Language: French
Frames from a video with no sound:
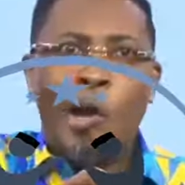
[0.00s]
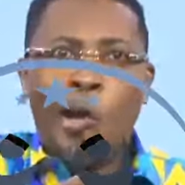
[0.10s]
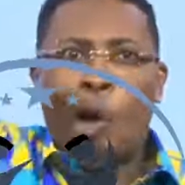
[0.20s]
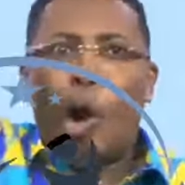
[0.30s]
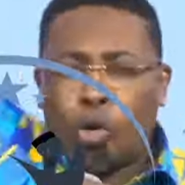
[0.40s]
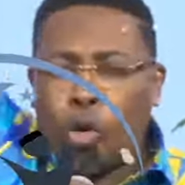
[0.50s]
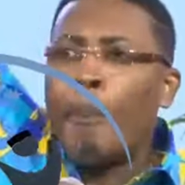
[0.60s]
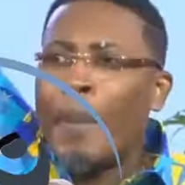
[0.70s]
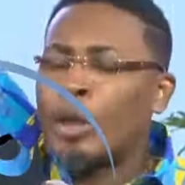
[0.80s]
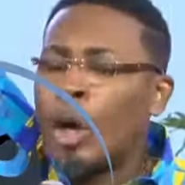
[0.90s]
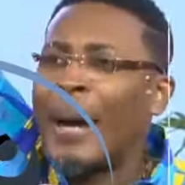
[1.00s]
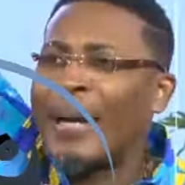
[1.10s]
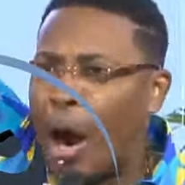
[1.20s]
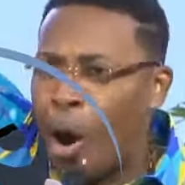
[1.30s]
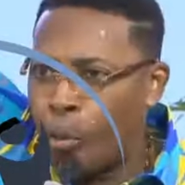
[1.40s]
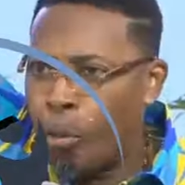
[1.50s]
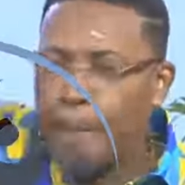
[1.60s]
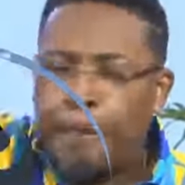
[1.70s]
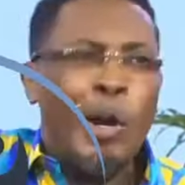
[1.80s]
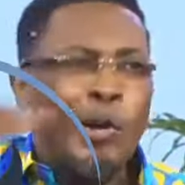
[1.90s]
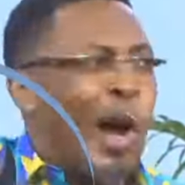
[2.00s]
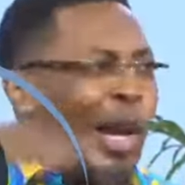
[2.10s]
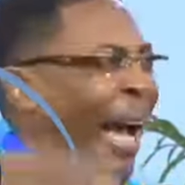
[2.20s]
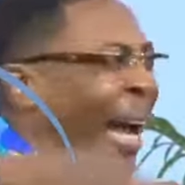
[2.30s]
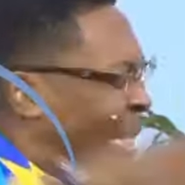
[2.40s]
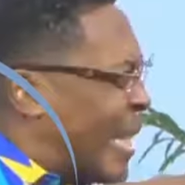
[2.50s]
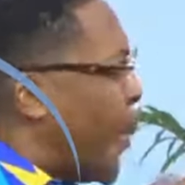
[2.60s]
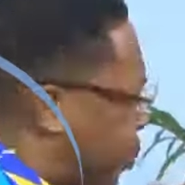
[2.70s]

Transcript: ton commandement d'en haut peut neutraliser le